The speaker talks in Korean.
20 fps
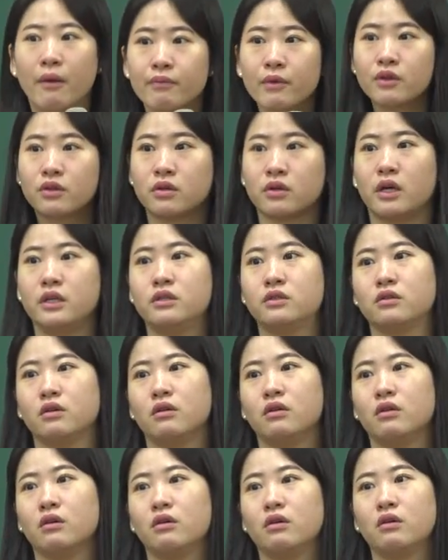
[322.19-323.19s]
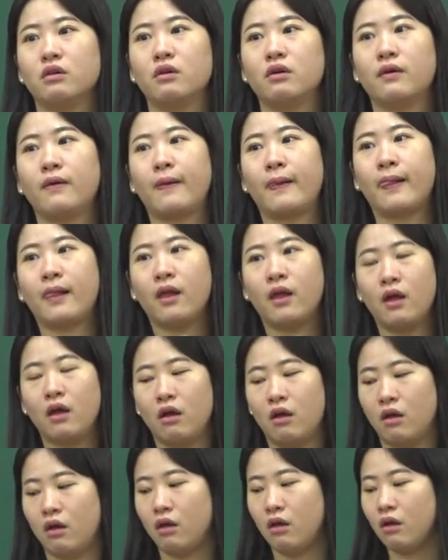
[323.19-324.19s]
랩넌트가 있어요.
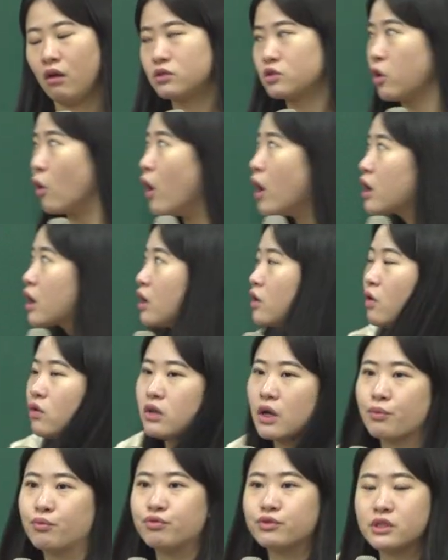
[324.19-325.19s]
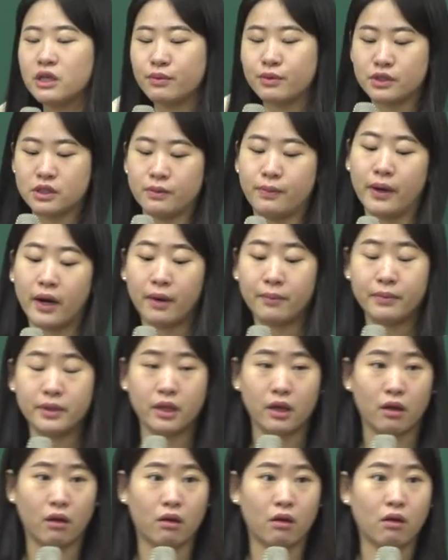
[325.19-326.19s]
정확한 언약 붙잡으시기
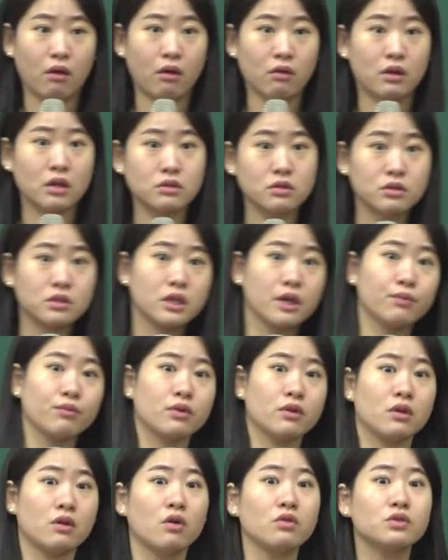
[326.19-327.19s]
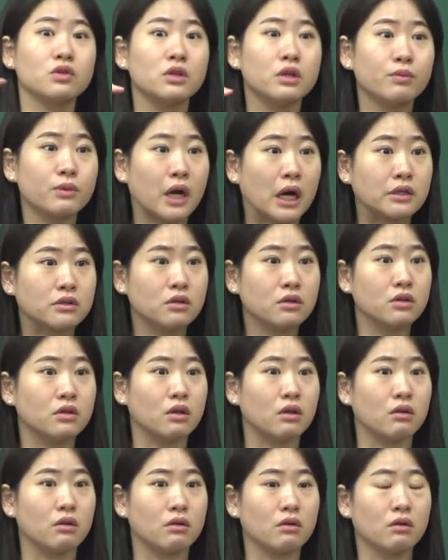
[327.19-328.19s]
바랍니다. 그래서 선생님들이 영적 힘 가져야
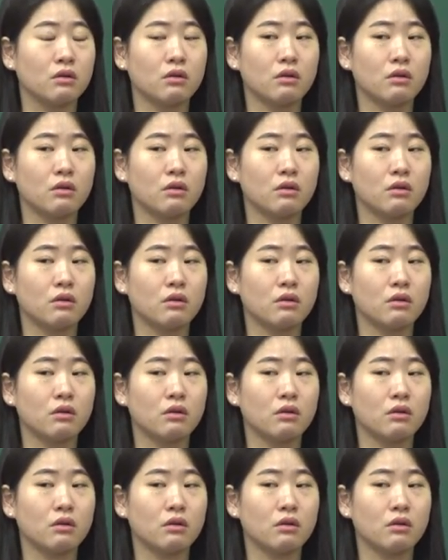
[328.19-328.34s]
돼요.